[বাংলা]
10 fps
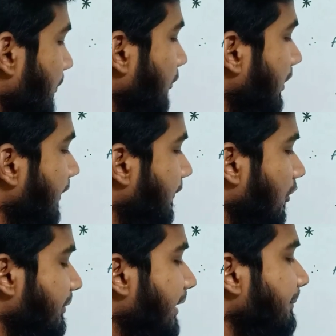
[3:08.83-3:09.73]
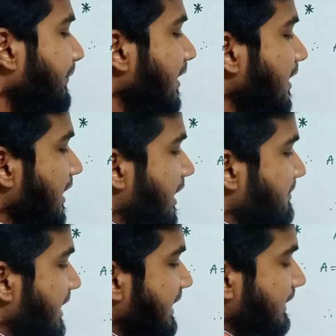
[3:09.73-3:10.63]
পোলার ফর্মে এ
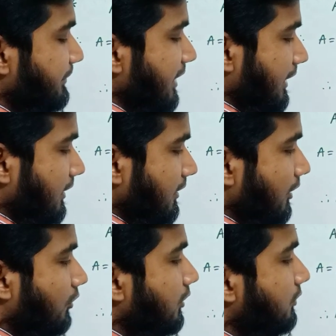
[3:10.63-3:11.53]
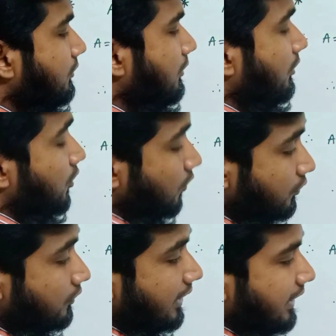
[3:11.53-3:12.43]
মাইনাস বি ইকুয়াল টু
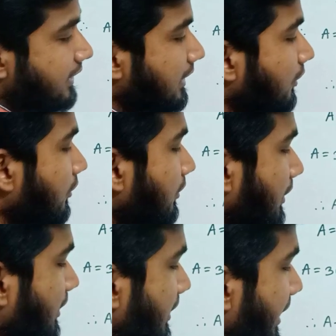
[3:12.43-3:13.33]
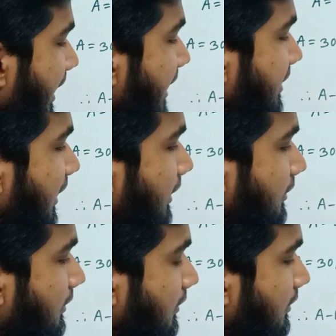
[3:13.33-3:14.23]
সূত্রটা কী ছিল এইটার
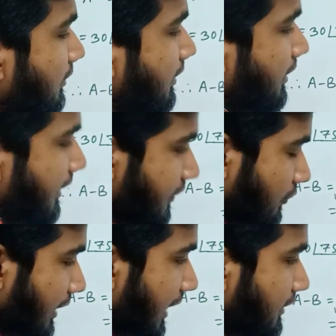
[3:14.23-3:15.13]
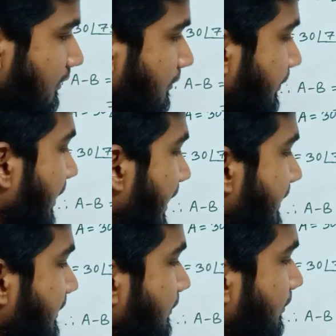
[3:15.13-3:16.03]
স্কোয়ার প্লাস
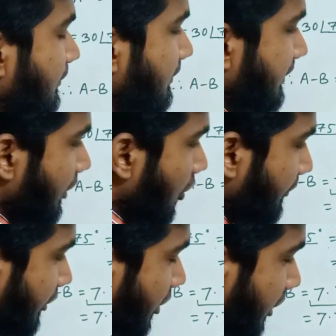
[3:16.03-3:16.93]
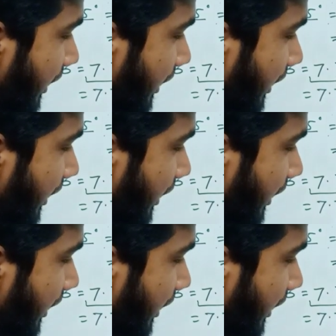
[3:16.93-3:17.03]
যে অপারেটের